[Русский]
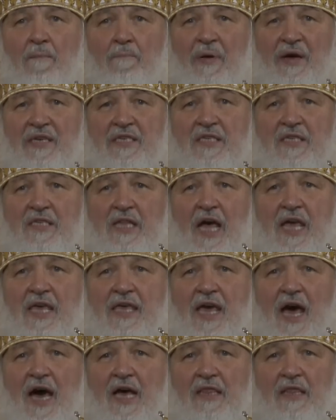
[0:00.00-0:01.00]

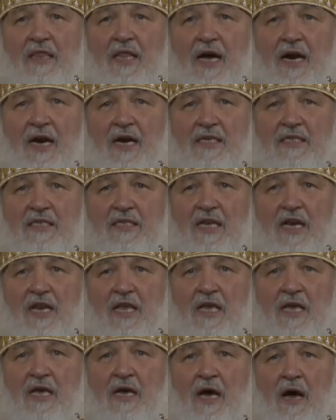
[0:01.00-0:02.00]
постоянно
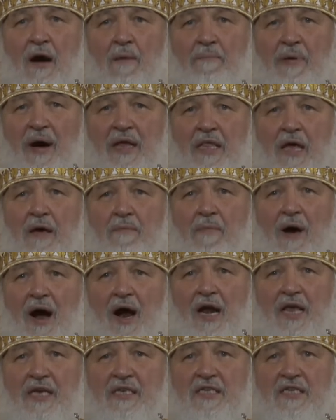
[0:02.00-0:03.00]
росли,
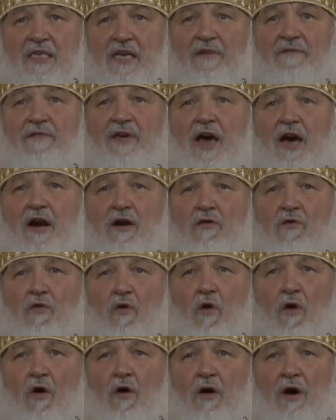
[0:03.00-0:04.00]
поднимались
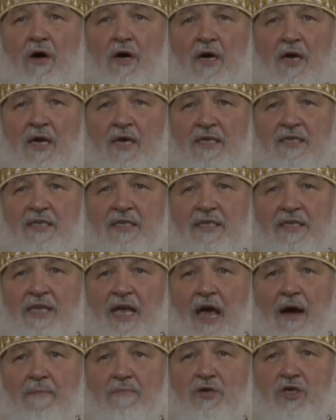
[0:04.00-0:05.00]
кверху, с
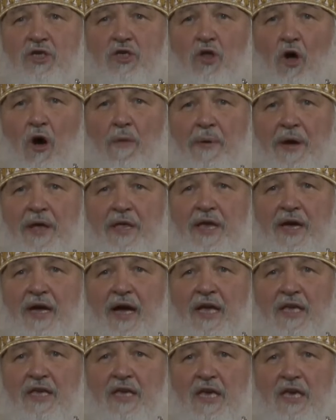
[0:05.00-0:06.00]
тем, чтобы
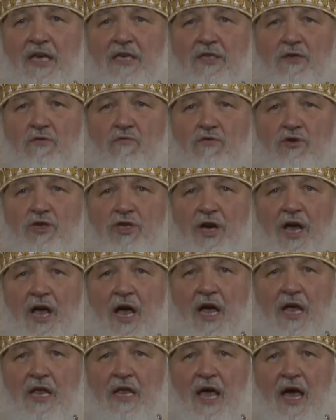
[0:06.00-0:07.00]
никакие
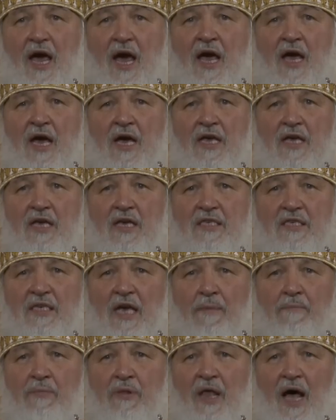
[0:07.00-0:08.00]
искушения и
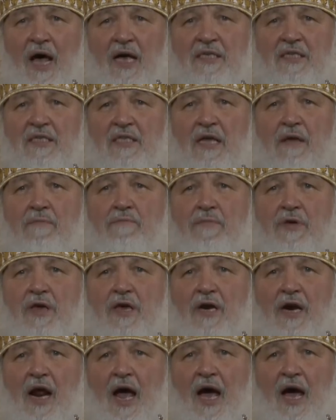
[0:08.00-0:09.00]
соблазны
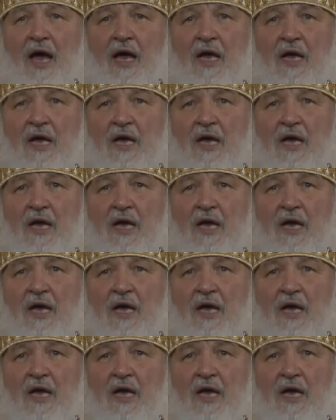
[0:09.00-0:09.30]
мира